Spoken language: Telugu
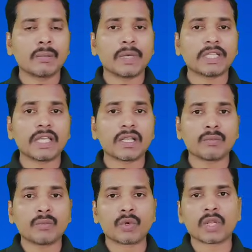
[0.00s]
మధ్యాహ్నం
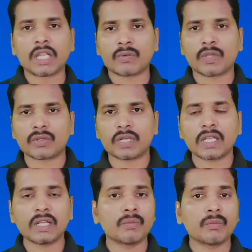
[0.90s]
మూడున్నర వరకు
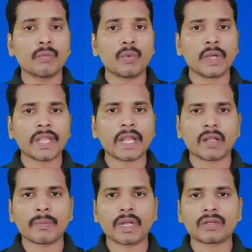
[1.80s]
అనగా మూడు
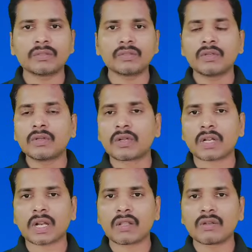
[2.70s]
గంటల పాటు
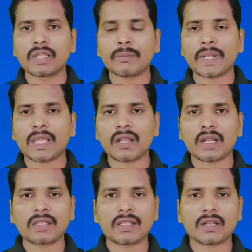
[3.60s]
ట్రక్కులకి ప్రధాన
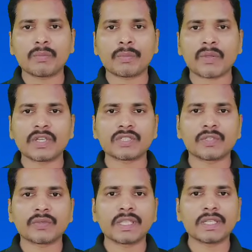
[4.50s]
రహదారిలో ప్రవేశం
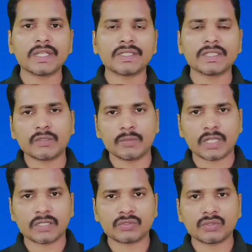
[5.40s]
అనేది నిషేధం
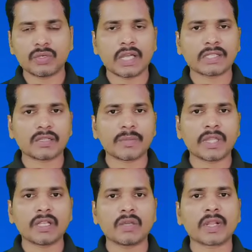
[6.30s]
అంట సో ఆ
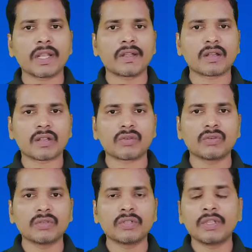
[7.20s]
సమయాల్లో ఎవరు కానీ
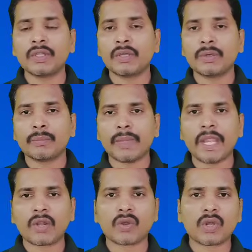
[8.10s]
ట్రక్కులు
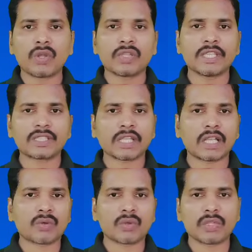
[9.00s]
మెయిన్ రోడ్లో
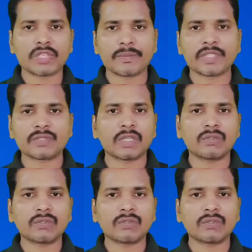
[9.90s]
తీసుకెళ్ళకూడదు అని చెప్పేసి వాళ్ళు